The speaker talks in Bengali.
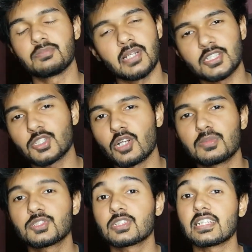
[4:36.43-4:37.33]
মানে
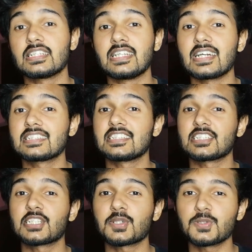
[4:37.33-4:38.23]
সর্বোচ্চতা দেওয়ার
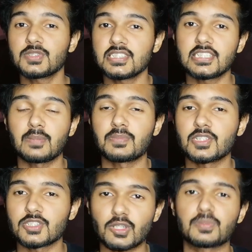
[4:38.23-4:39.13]
চেষ্টা করতেছি
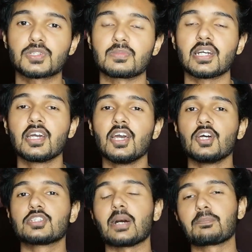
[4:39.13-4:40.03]
আপনাদের সবসময়
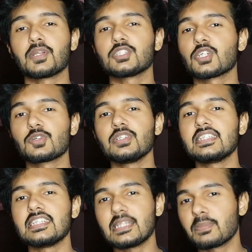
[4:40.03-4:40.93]
সো আপনারা
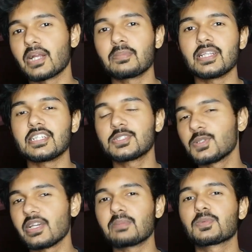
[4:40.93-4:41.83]
যখনই দিতে পারবেন
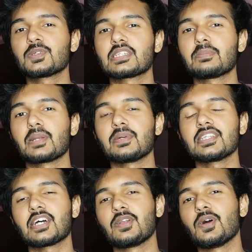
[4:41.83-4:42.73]
একটু হেল্প করতে
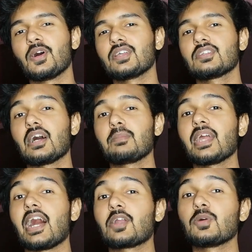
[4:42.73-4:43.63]
পারবেন তাহলে হয়তো
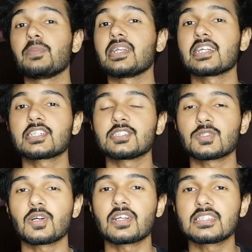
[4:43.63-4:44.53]
আমি আরও বেটার
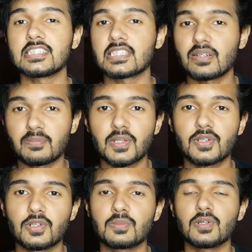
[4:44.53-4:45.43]
কিছু করার চিন্তা ভাবনা
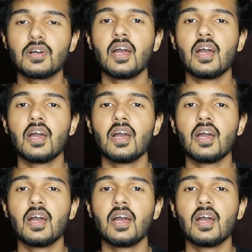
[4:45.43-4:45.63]
করব